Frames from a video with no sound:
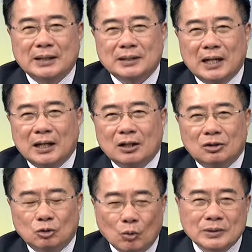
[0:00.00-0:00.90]
在
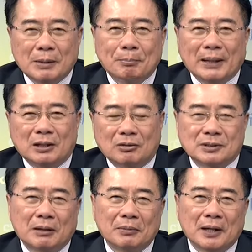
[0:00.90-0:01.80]
东山半岛
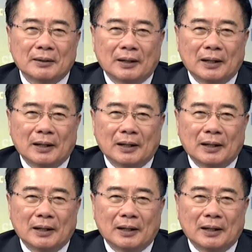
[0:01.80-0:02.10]
上面啊。